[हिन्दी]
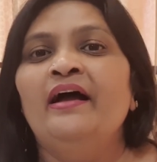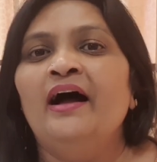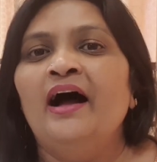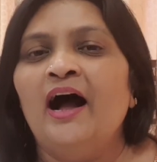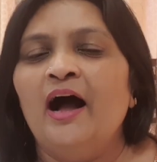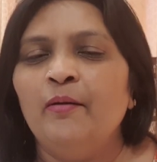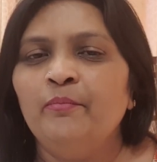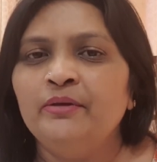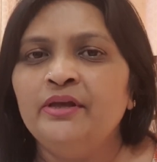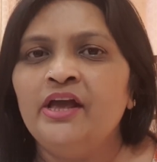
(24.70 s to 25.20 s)

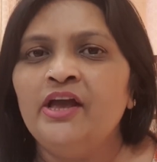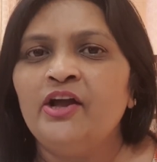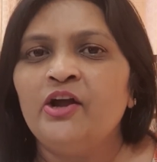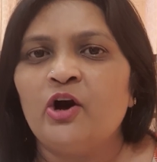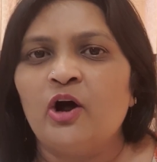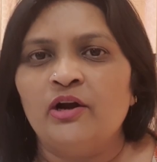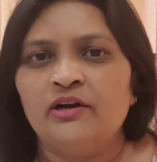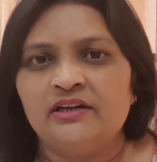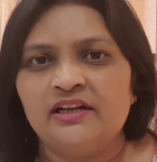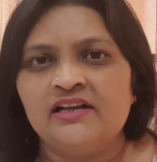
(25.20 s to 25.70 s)
हम ये
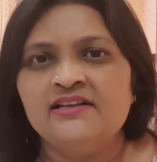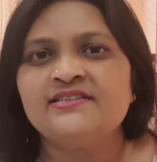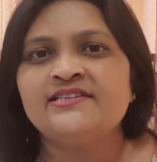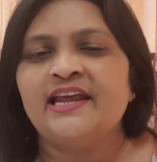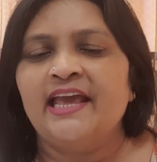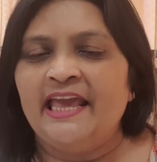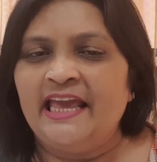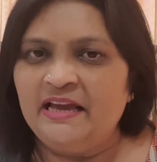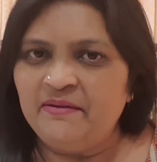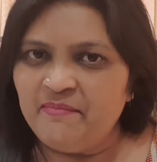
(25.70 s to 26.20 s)
कॉन्टेस्ट
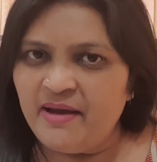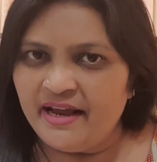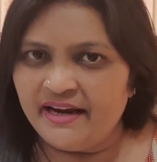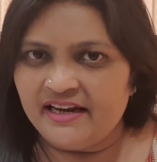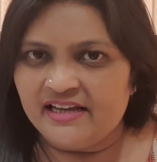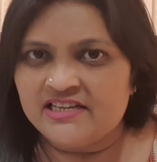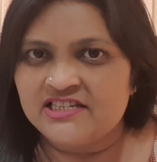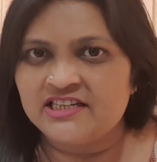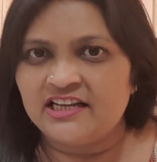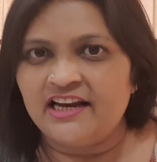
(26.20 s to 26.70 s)
एक
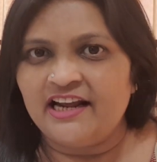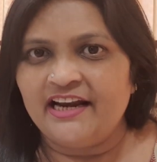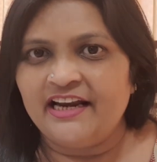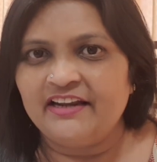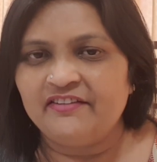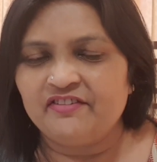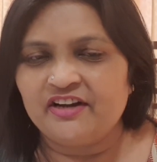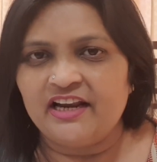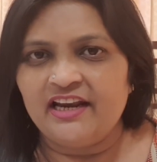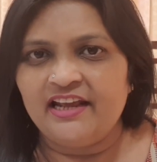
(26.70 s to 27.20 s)
महीना
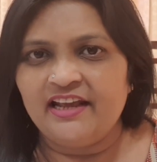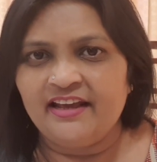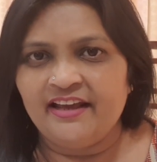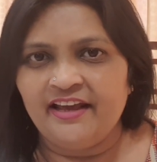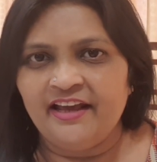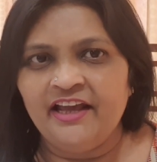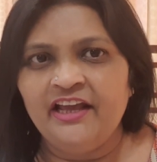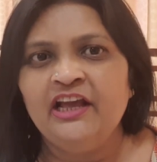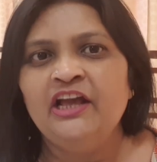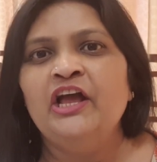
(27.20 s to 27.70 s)
चलाने वाले
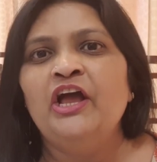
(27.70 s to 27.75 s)
हैं